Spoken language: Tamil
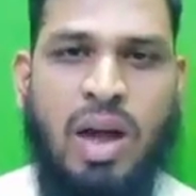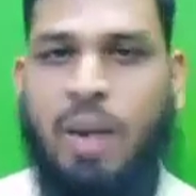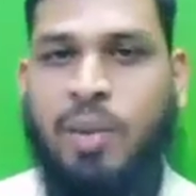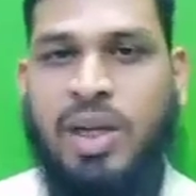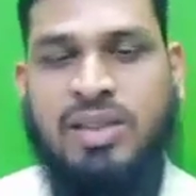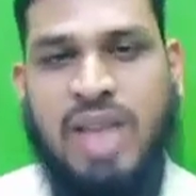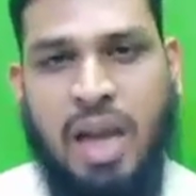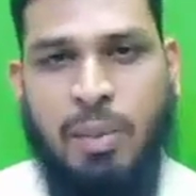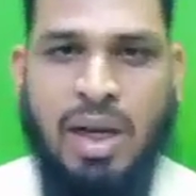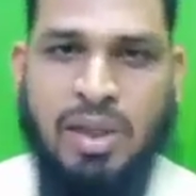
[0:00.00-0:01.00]
அப்படின்னு
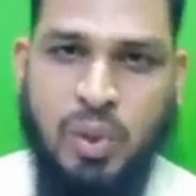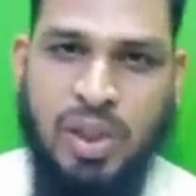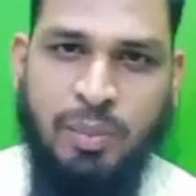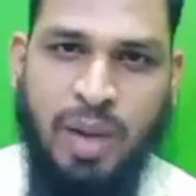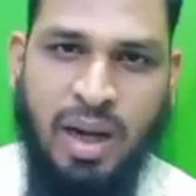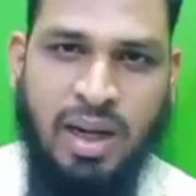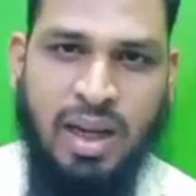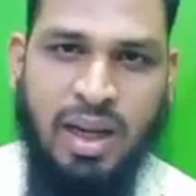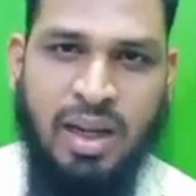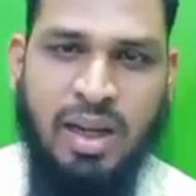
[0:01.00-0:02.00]
சஹாபாக்கள்
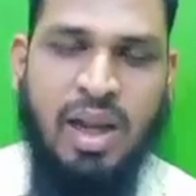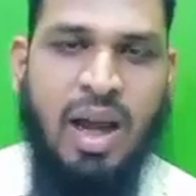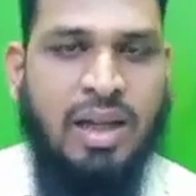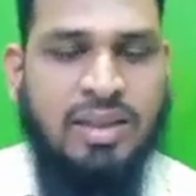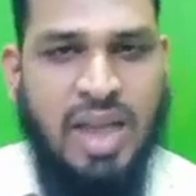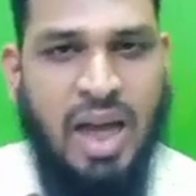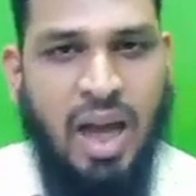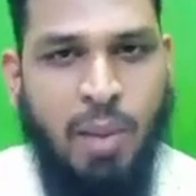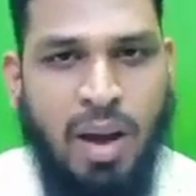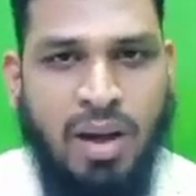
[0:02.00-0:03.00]
சொல்லியிருப்பாங்கல்ல ஆனால்
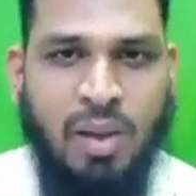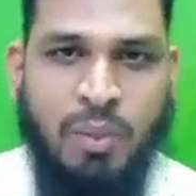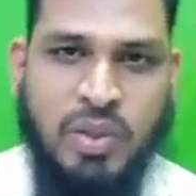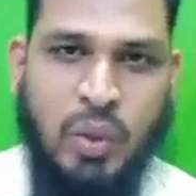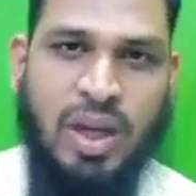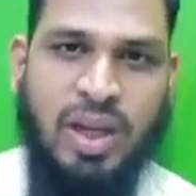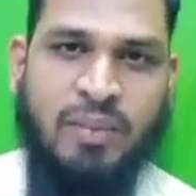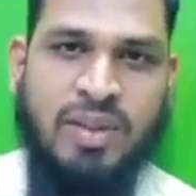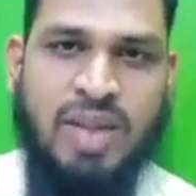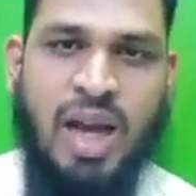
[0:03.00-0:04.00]
சஹாபாக்களும் அப்படி சொல்லலை
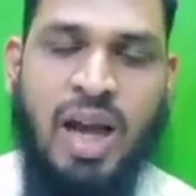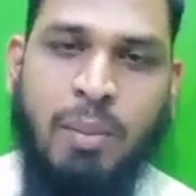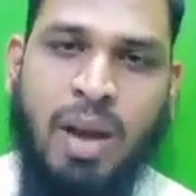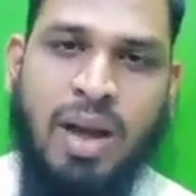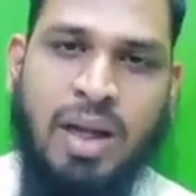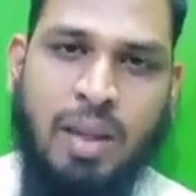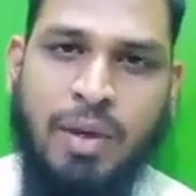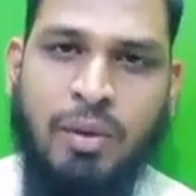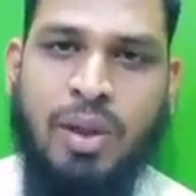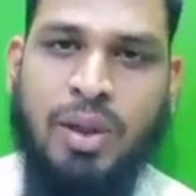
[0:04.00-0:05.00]
சஹாபாக்கள்
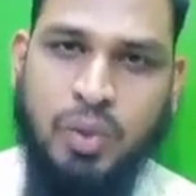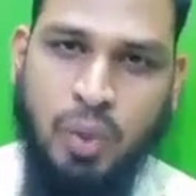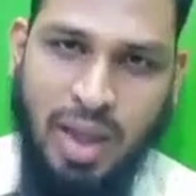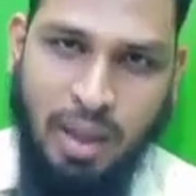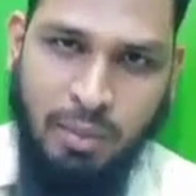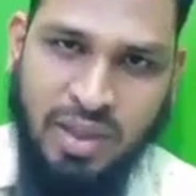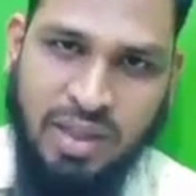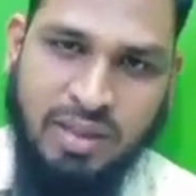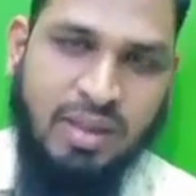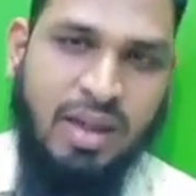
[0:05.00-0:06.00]
நபியவர்களுக்கு சொல்லாமல்
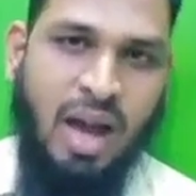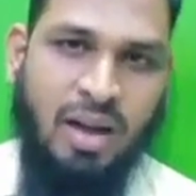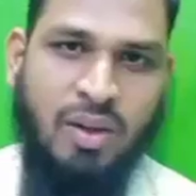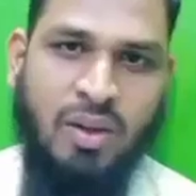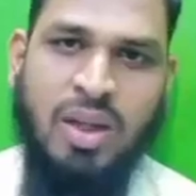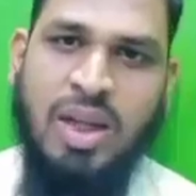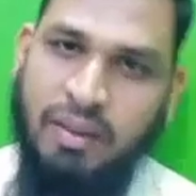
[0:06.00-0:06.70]
விட்டதுக்கு காரணம்